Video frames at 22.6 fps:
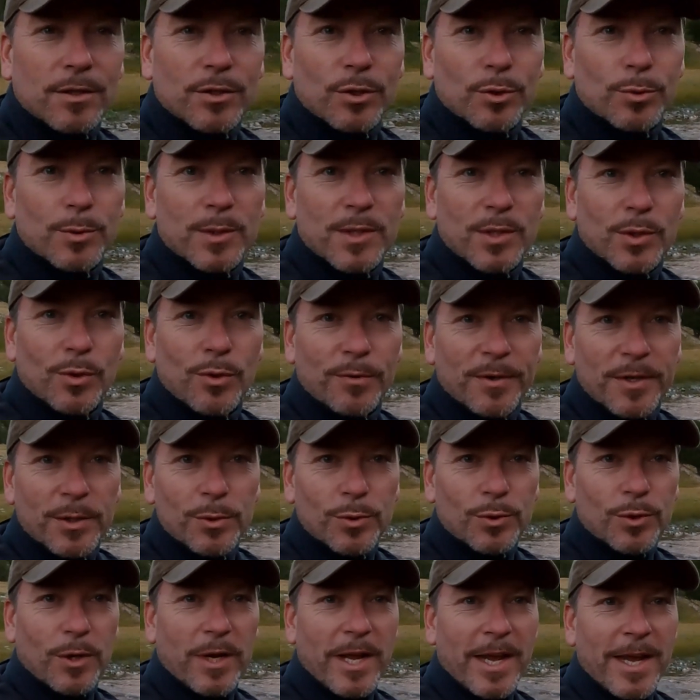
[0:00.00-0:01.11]
je suis au lever du
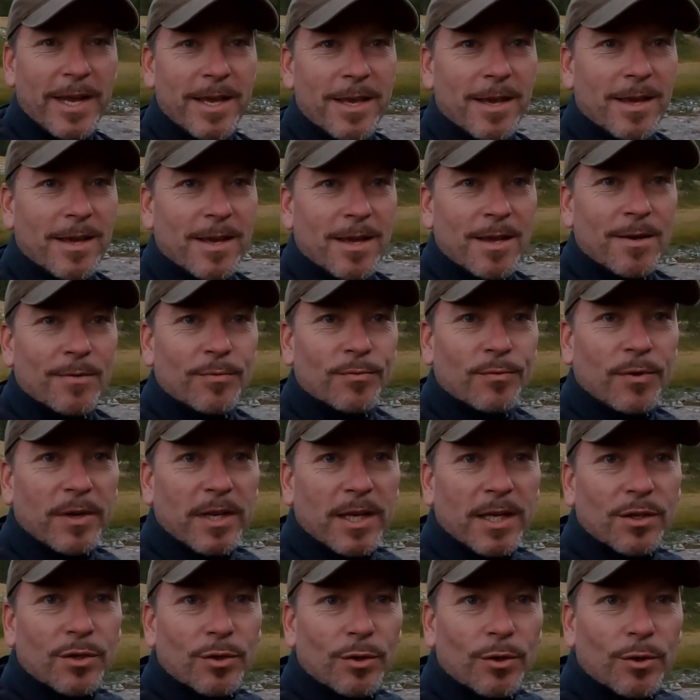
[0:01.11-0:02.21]
soleil et vous
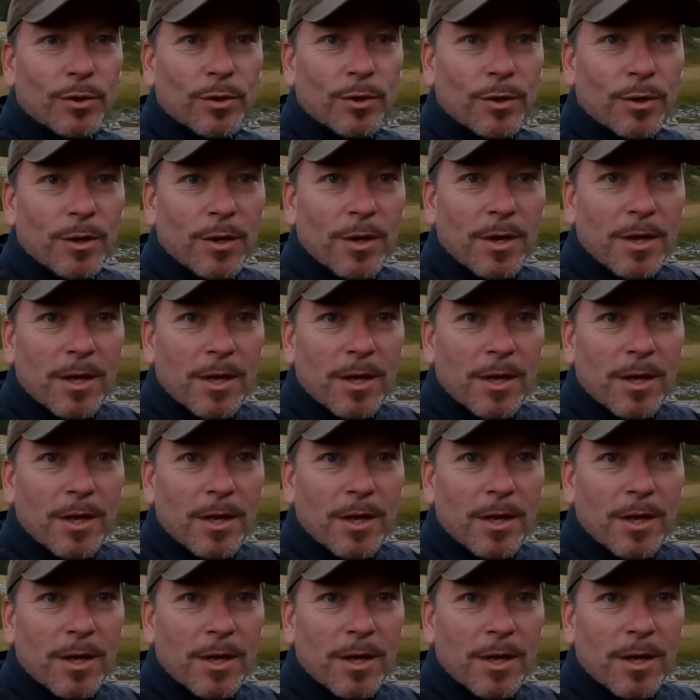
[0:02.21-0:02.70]
voyez que